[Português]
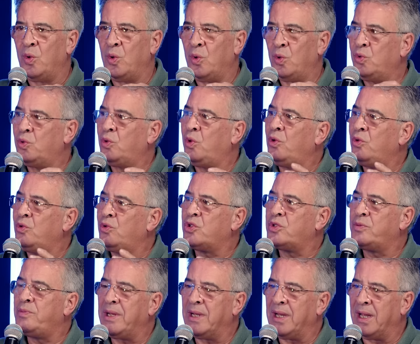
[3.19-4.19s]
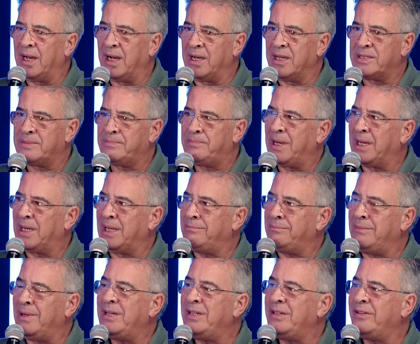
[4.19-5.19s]
o dom dos milagres para
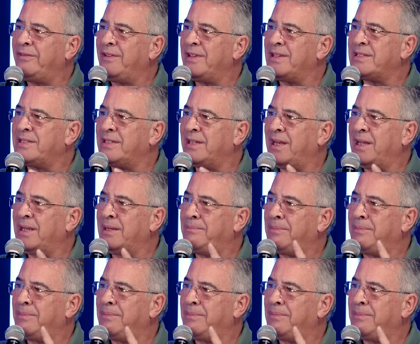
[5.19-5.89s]
manifestar